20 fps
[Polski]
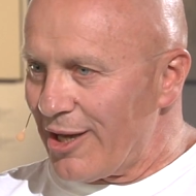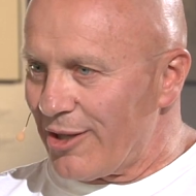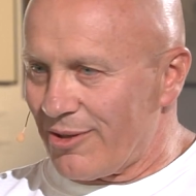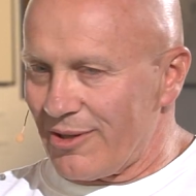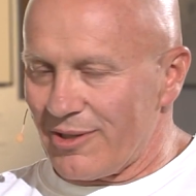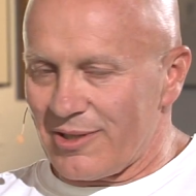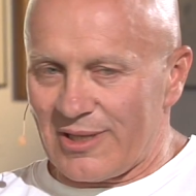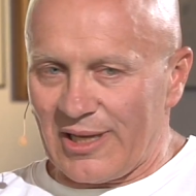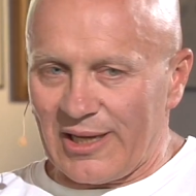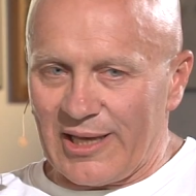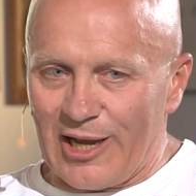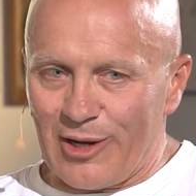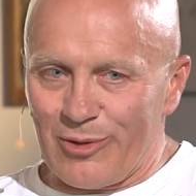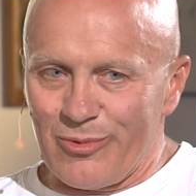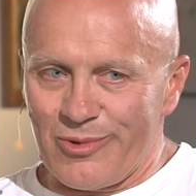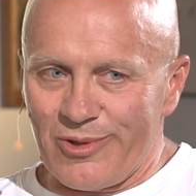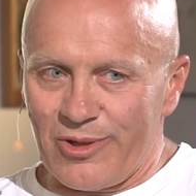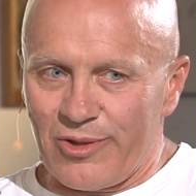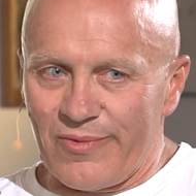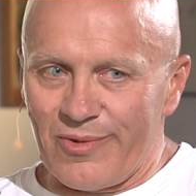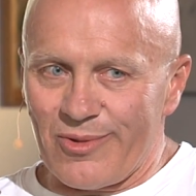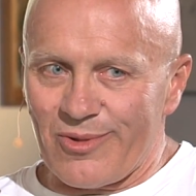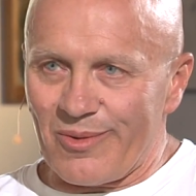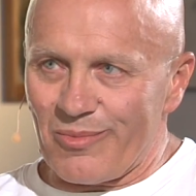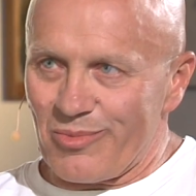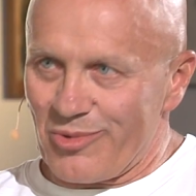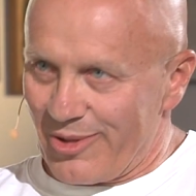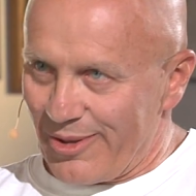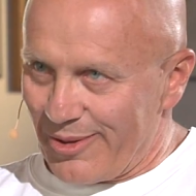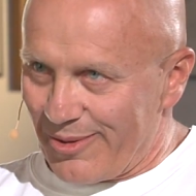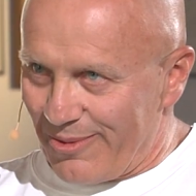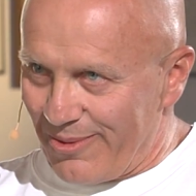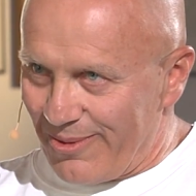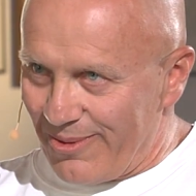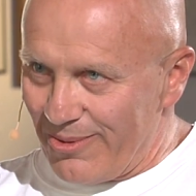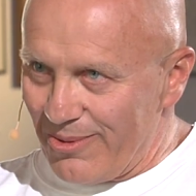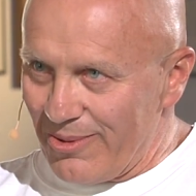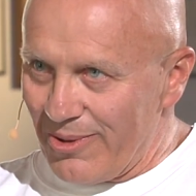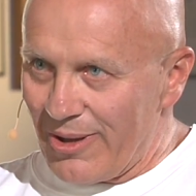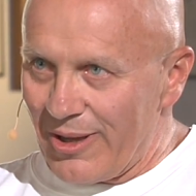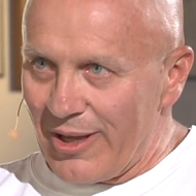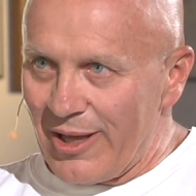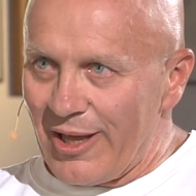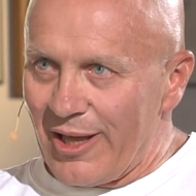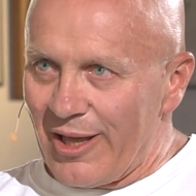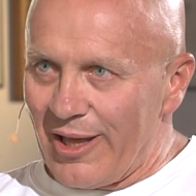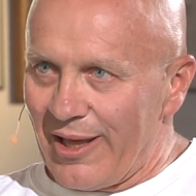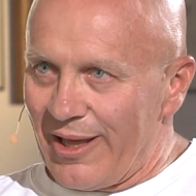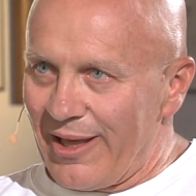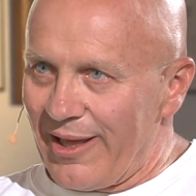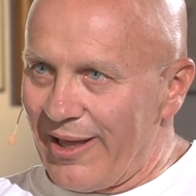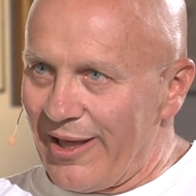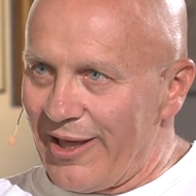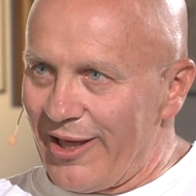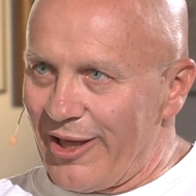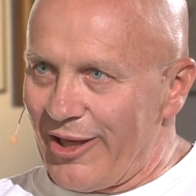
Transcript: To jest tak, jak ludzie ćwiczą qigong, e,